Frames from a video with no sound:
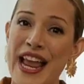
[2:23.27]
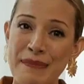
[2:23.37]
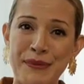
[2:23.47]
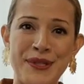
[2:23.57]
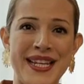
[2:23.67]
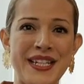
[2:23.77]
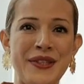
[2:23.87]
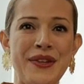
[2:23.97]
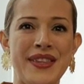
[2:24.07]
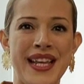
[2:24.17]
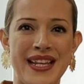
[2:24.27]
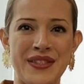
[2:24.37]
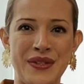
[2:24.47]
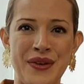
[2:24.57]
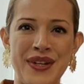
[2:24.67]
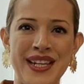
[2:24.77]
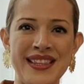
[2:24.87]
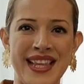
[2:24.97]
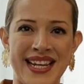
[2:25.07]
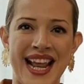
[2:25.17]
El proyecto de gestión
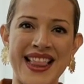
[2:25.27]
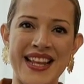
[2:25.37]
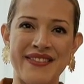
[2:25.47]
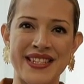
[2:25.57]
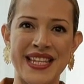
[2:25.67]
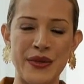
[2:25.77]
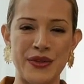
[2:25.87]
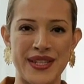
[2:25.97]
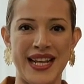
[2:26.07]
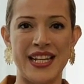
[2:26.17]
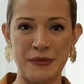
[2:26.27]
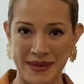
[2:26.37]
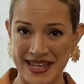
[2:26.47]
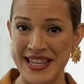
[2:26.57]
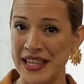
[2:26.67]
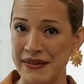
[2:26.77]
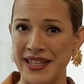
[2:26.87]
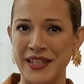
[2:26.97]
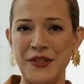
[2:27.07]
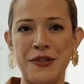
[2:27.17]
integral de residuos, el expediente
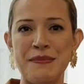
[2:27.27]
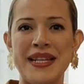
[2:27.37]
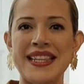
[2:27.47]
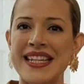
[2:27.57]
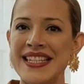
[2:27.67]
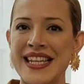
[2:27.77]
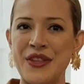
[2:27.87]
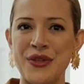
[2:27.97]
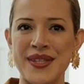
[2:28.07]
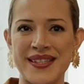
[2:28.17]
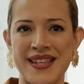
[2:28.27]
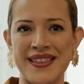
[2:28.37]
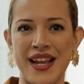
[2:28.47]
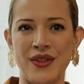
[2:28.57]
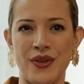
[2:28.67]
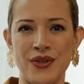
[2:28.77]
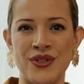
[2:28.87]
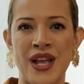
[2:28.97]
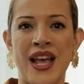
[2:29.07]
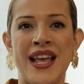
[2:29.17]

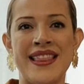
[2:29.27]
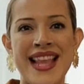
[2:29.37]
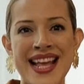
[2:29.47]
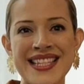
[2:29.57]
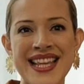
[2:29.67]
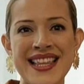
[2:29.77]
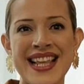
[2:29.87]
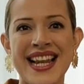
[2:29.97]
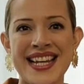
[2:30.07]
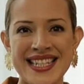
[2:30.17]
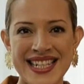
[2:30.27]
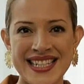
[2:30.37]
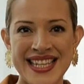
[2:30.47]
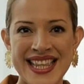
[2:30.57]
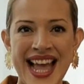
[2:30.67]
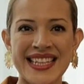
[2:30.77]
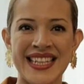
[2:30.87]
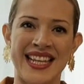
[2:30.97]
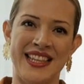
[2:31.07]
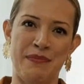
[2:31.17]
22.362, nace de la necesidad
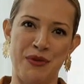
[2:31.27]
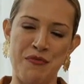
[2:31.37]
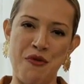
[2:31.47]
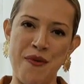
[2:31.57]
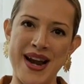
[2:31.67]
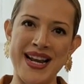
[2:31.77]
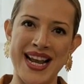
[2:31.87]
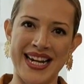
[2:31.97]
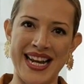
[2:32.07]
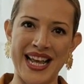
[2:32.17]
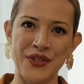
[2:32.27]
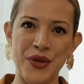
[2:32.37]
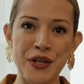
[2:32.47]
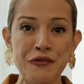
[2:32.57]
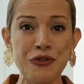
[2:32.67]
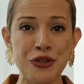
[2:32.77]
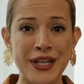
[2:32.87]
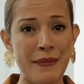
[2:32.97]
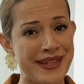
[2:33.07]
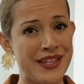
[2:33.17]
de promover la creación y
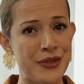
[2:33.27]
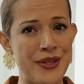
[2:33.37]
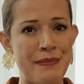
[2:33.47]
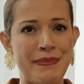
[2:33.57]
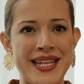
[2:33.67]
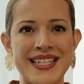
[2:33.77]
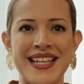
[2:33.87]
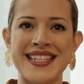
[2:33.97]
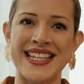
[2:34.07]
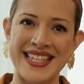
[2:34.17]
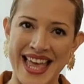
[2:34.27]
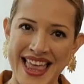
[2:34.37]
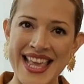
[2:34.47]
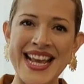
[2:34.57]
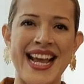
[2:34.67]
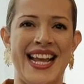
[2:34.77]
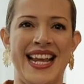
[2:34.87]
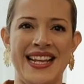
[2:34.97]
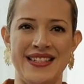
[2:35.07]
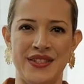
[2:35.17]
funcionamiento de empresas que se dediquen a
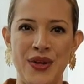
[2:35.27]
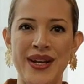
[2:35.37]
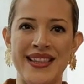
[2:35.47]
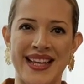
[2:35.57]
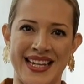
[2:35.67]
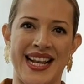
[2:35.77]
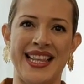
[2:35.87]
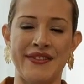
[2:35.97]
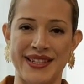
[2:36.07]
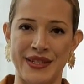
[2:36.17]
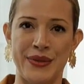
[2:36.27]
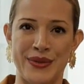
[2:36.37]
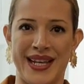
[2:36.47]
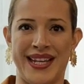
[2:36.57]
la gestión integral de residuos